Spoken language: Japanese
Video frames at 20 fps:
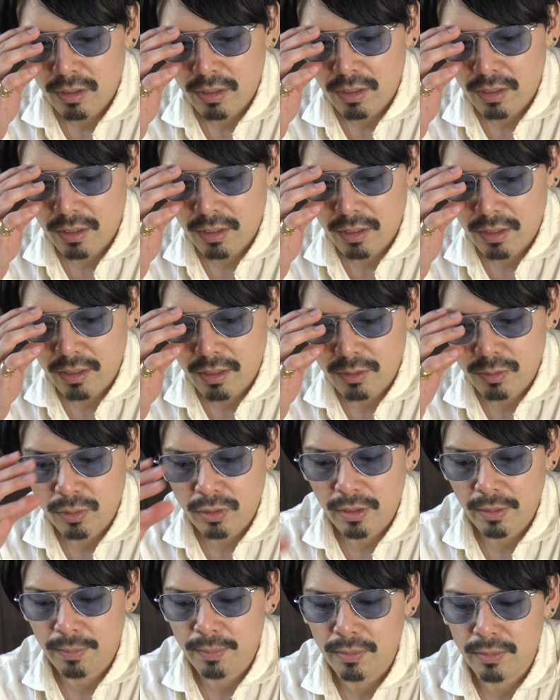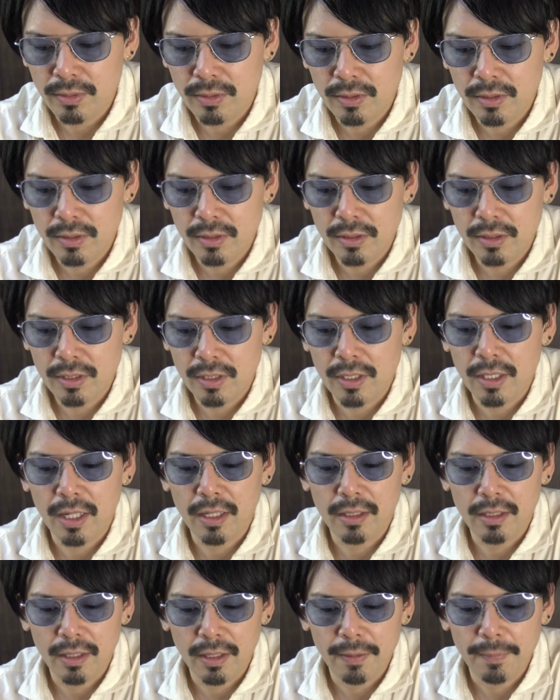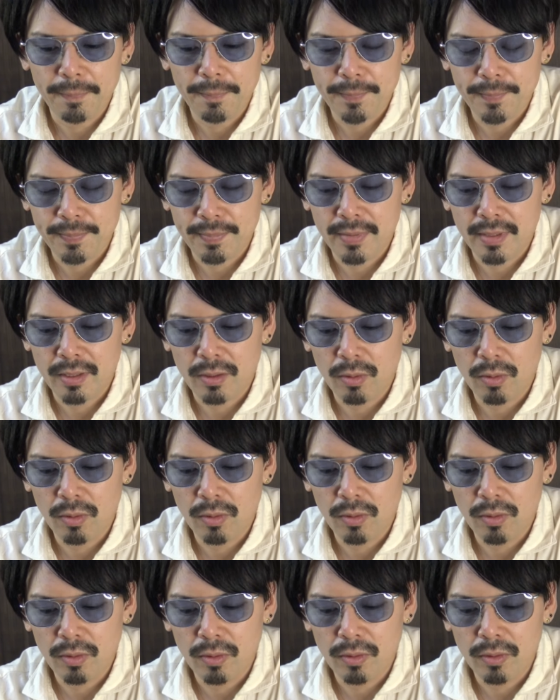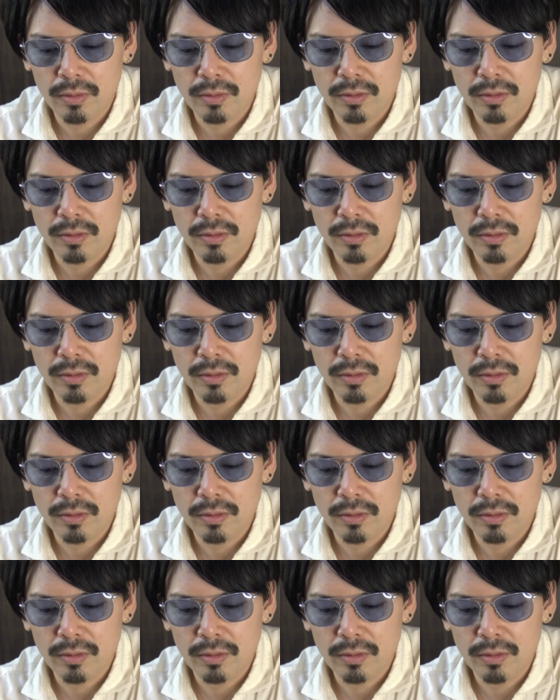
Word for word: えー、ジョニー・デップ好きなんでうんと